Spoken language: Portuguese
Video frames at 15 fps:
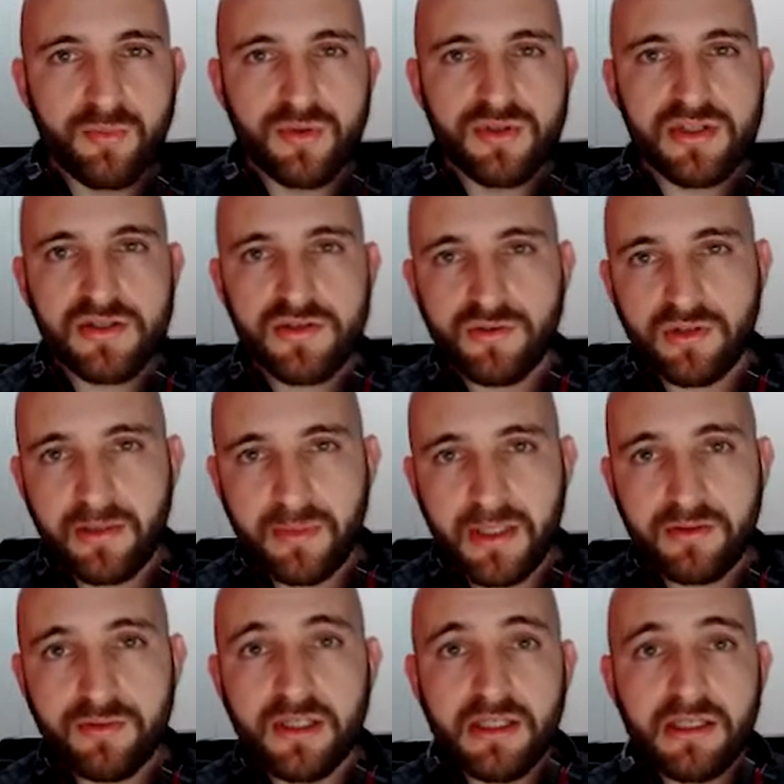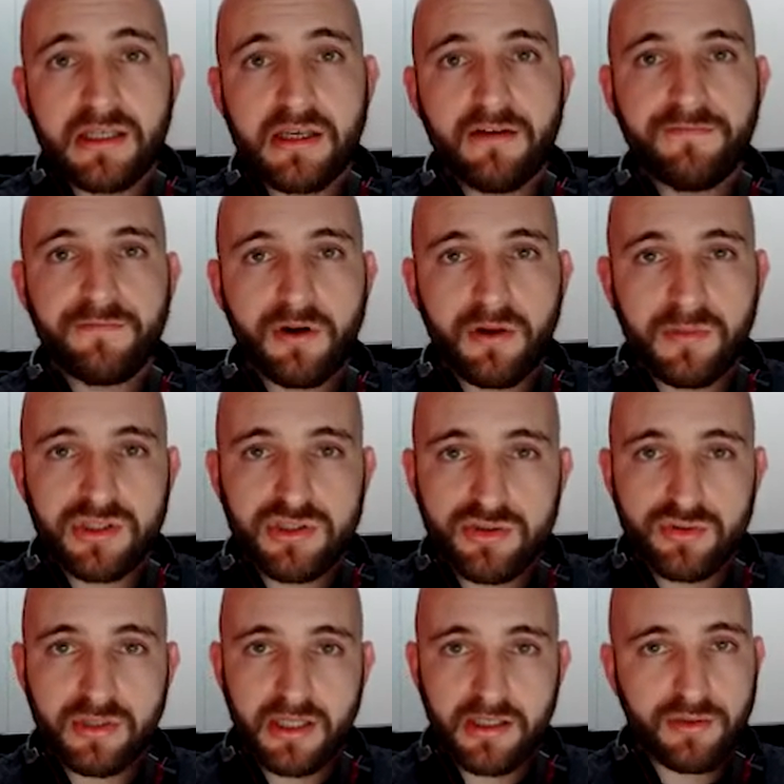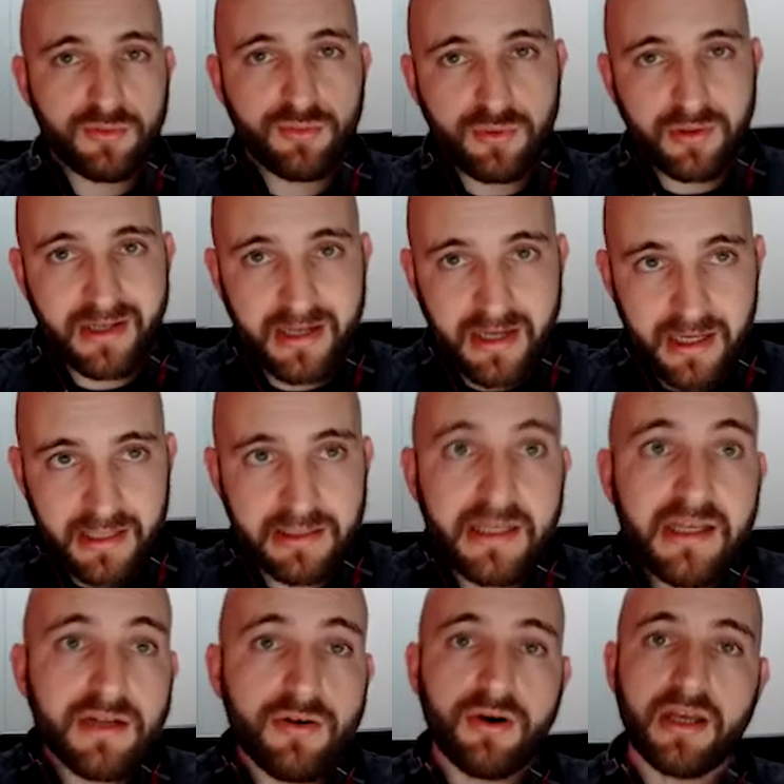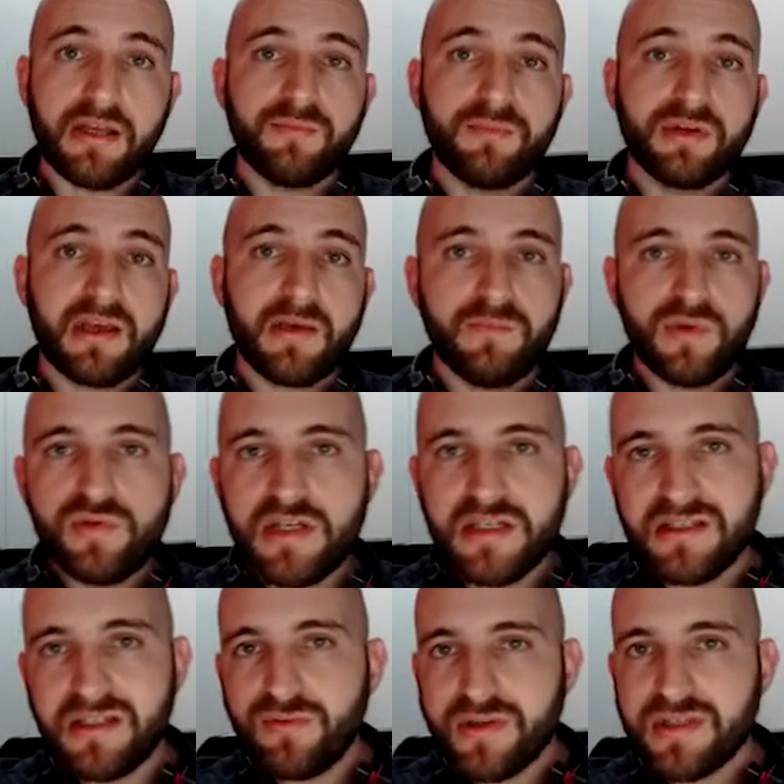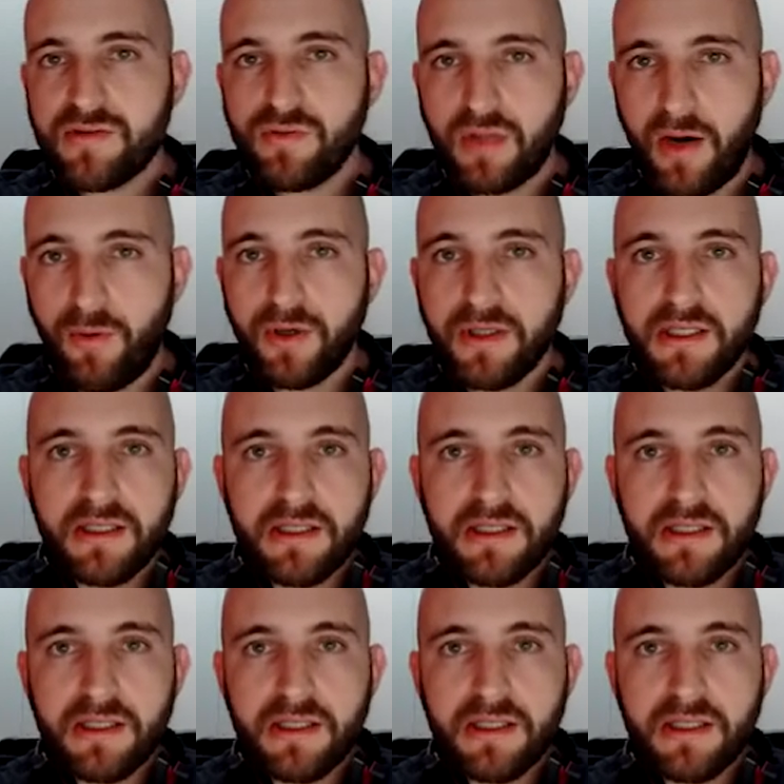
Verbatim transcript: posicionamento e a forma de jogar com cada herói, porque a build é situacional.